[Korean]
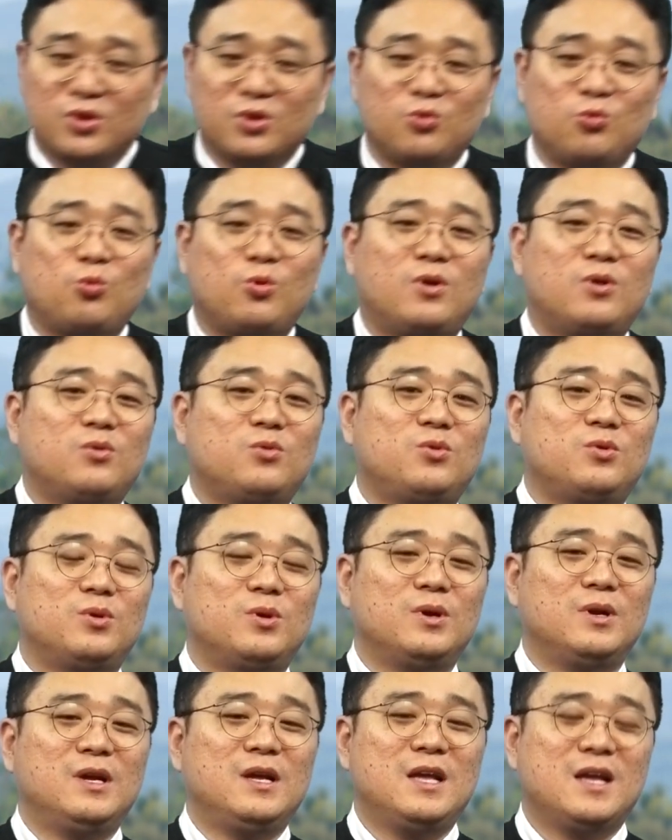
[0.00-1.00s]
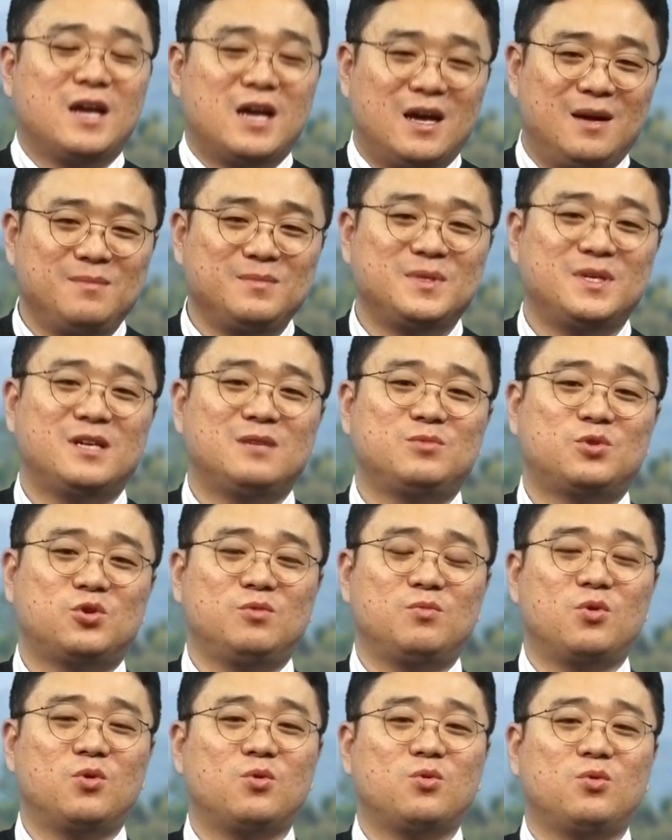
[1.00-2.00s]
기도하고
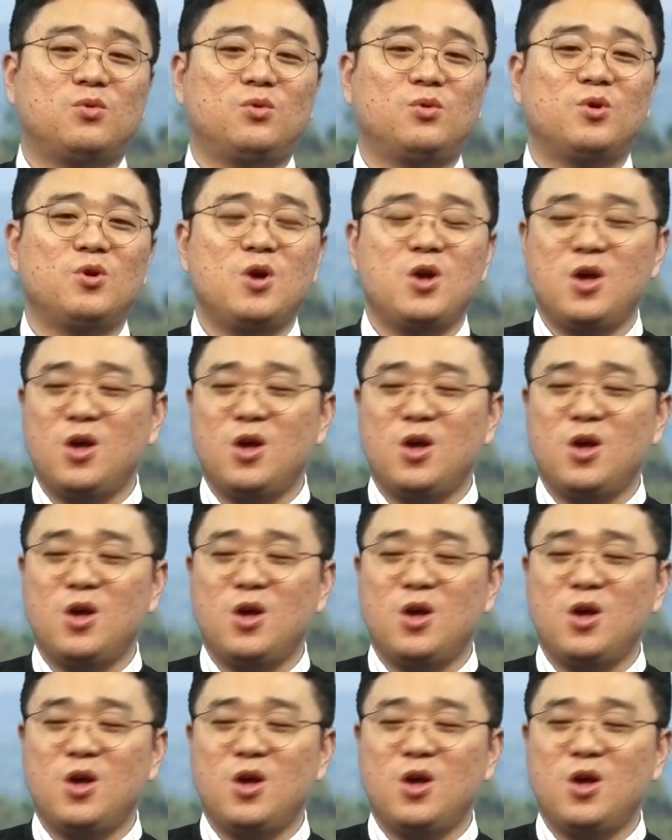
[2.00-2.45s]
감사함으로 먹고